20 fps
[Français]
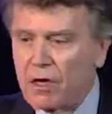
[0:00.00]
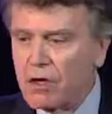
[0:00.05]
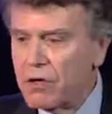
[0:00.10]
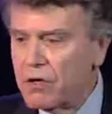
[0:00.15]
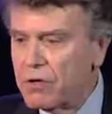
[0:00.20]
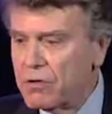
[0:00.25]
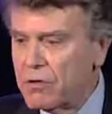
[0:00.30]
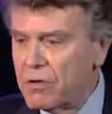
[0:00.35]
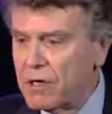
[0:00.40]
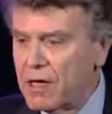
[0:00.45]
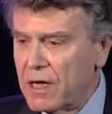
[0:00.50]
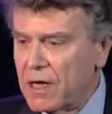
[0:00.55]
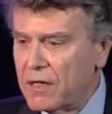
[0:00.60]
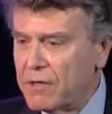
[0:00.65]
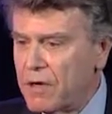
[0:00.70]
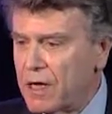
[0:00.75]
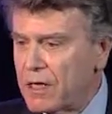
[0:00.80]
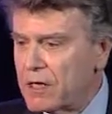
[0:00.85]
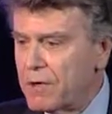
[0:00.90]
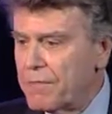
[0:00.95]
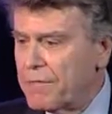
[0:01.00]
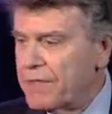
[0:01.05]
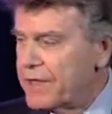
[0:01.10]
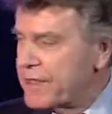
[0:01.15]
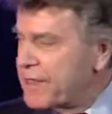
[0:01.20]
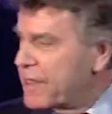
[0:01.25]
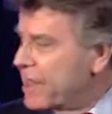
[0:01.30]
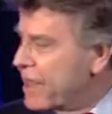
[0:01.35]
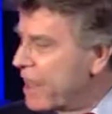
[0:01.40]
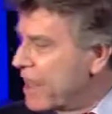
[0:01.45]
euh, de la,
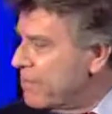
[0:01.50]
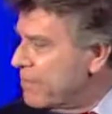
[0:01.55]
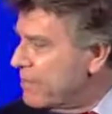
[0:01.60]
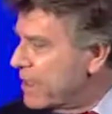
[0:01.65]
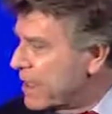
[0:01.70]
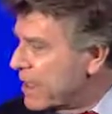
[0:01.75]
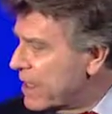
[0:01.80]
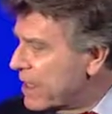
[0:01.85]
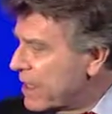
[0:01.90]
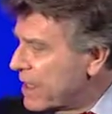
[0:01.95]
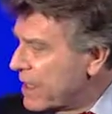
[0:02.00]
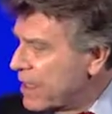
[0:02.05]
COP21, mais